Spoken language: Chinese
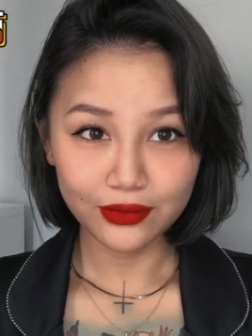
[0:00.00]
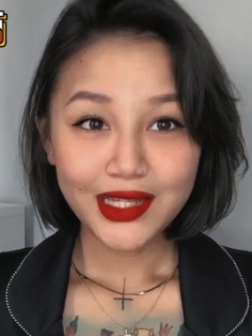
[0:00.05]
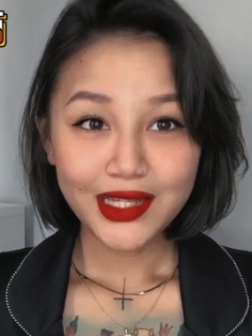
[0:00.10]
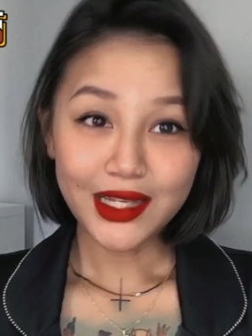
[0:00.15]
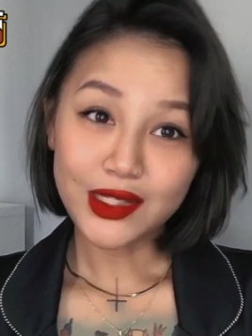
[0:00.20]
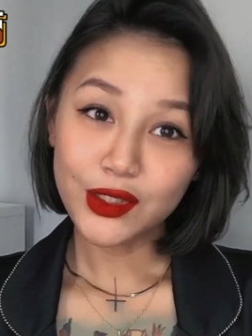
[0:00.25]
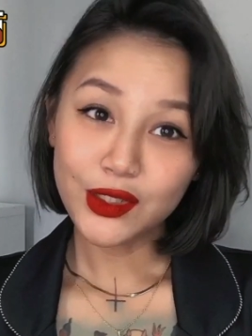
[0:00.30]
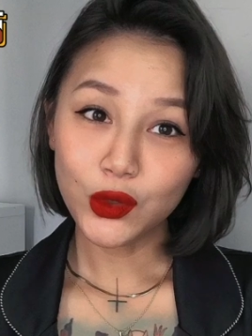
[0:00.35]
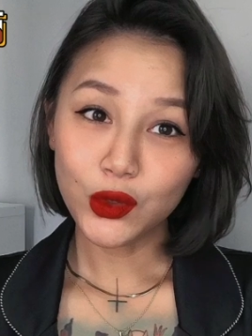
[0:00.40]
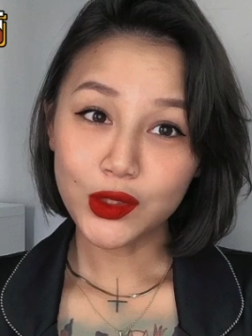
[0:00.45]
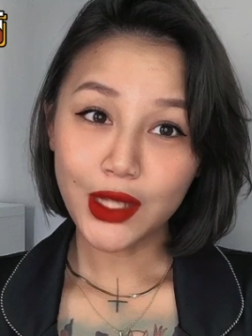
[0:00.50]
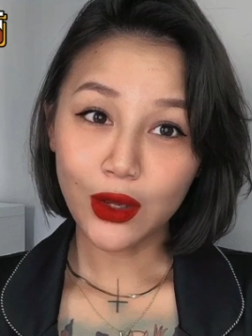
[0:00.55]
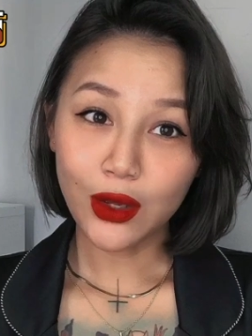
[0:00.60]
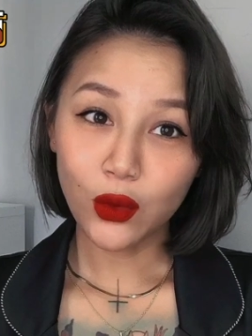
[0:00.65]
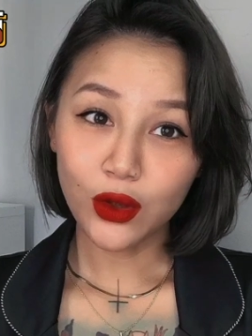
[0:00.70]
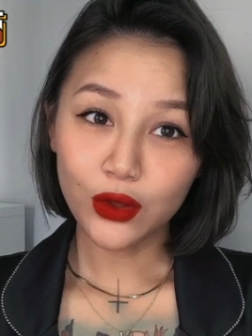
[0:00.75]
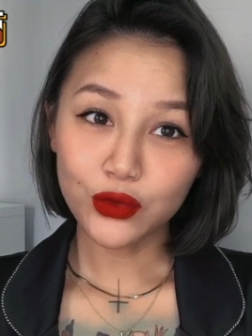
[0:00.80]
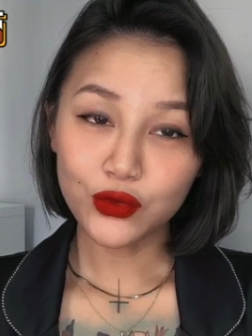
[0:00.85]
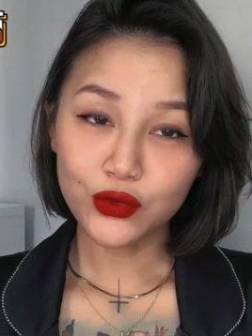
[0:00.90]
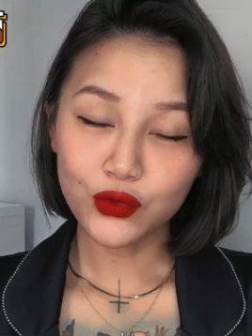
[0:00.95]
点击头像
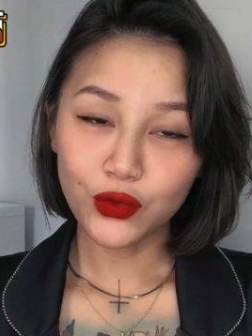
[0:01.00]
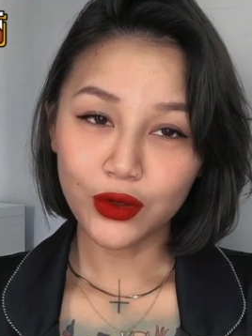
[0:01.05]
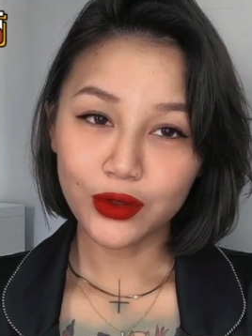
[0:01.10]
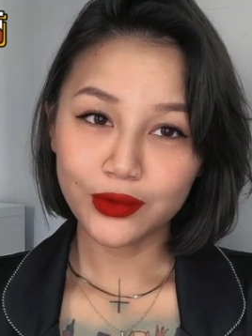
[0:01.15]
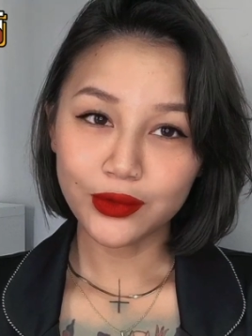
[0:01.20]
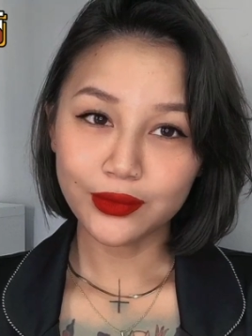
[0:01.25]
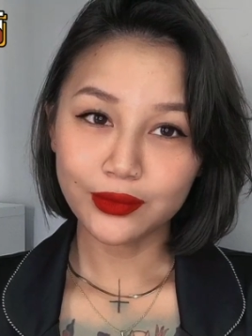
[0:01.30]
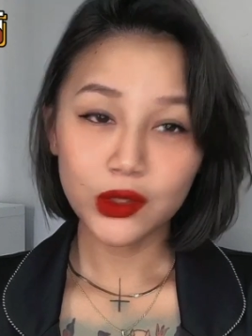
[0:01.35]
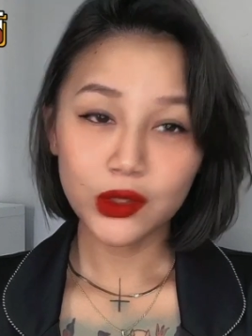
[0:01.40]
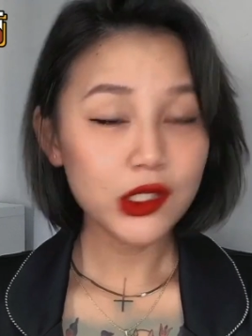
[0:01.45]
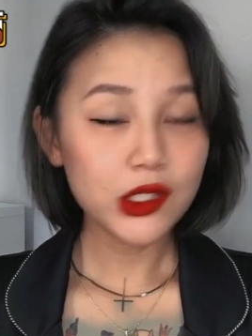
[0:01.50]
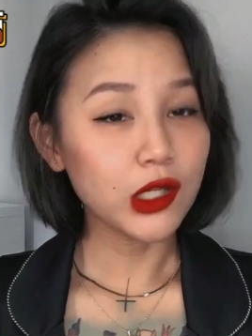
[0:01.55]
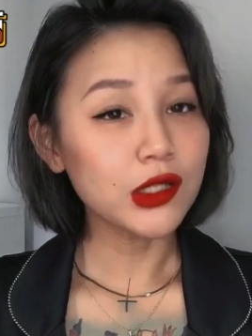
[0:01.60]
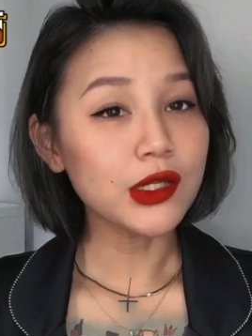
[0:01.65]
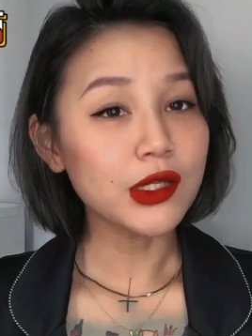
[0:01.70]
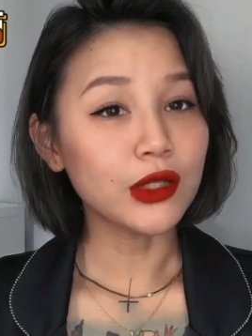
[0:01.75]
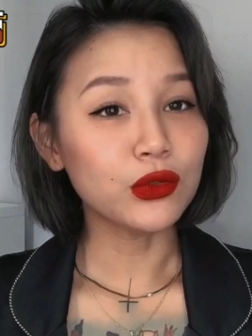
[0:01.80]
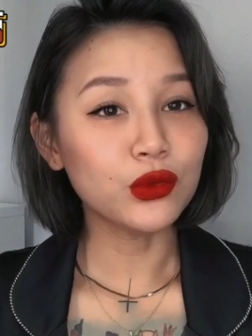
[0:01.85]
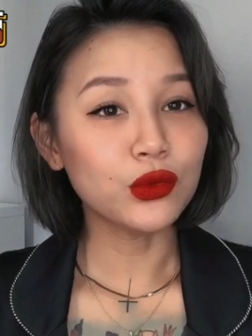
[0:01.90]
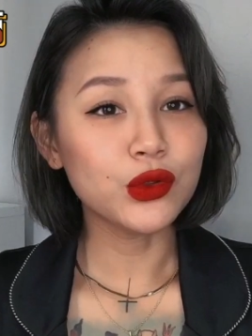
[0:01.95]
关注我，成
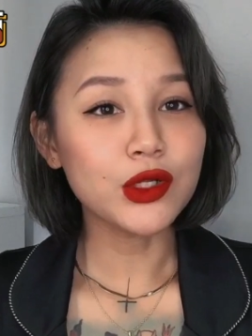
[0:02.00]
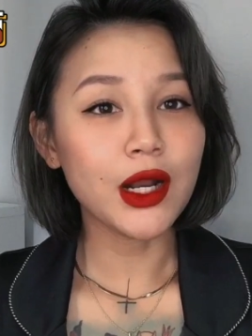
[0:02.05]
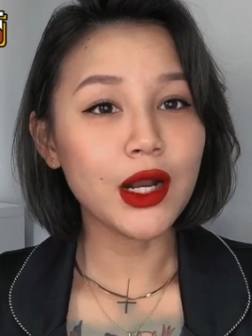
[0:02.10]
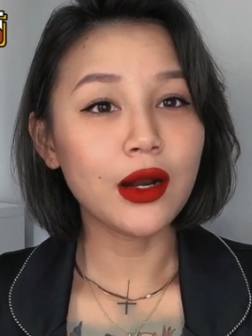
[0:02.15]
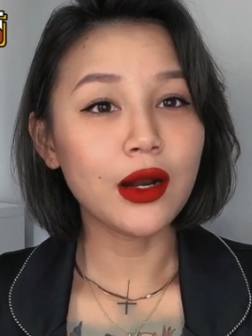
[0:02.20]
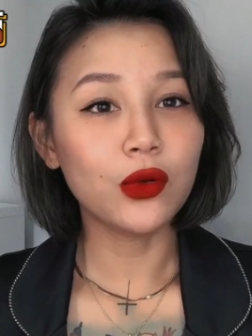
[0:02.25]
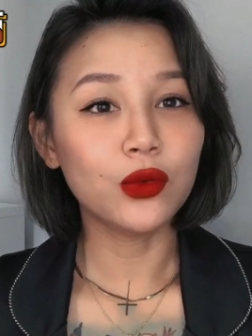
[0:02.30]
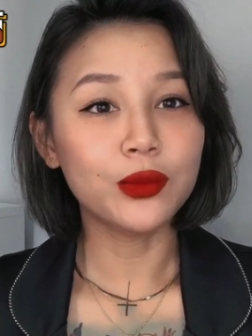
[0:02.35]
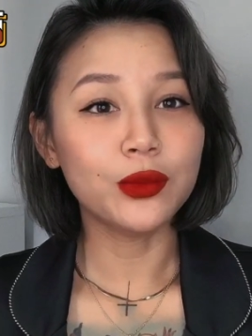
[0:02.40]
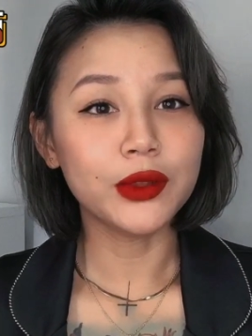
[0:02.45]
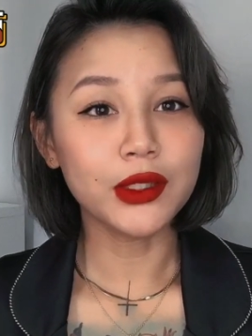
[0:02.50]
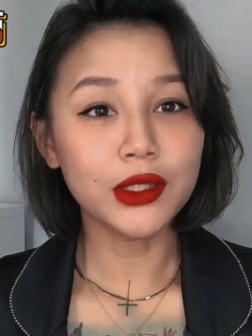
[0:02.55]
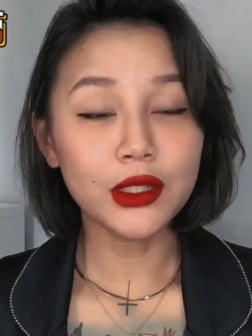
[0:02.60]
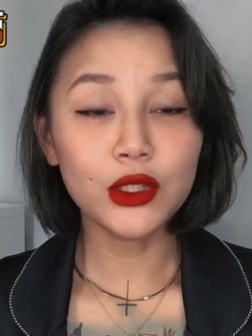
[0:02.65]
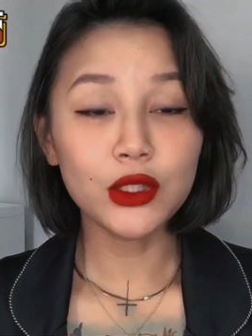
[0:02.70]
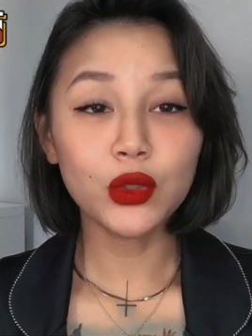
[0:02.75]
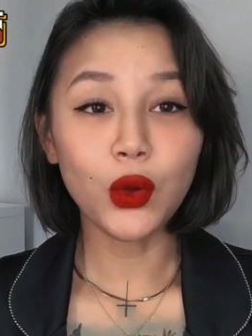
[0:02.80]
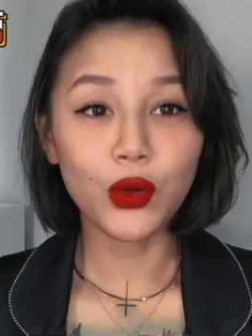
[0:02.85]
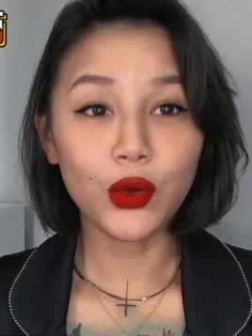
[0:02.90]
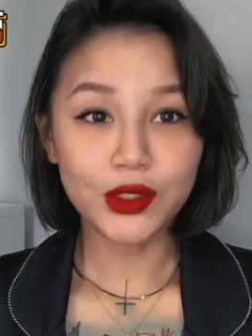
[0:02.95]
长的路上让我们
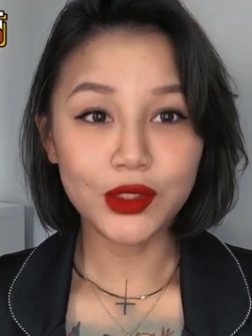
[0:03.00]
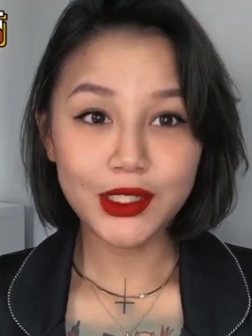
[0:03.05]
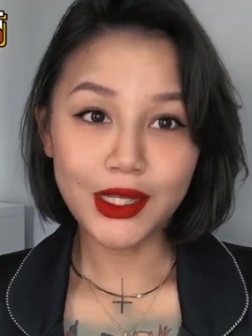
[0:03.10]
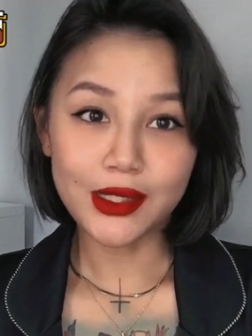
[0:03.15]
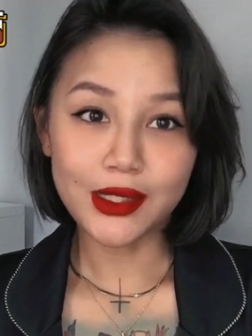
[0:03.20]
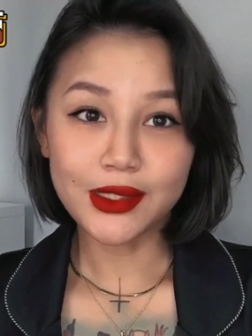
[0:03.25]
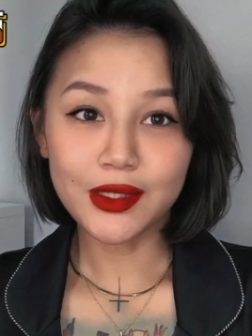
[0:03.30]
一同前